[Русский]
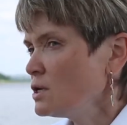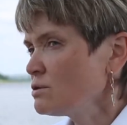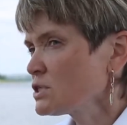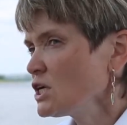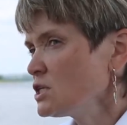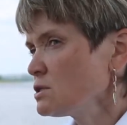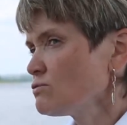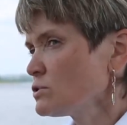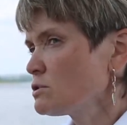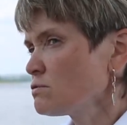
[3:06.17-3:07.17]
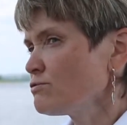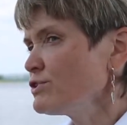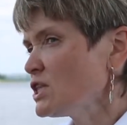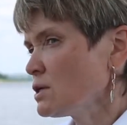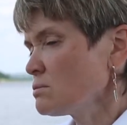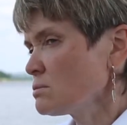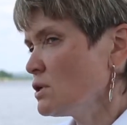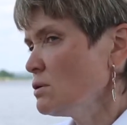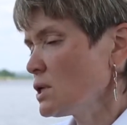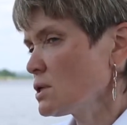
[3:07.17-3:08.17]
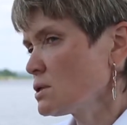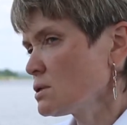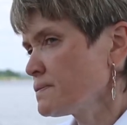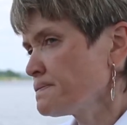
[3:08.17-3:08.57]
И вы знаете, вот в этом, наверное,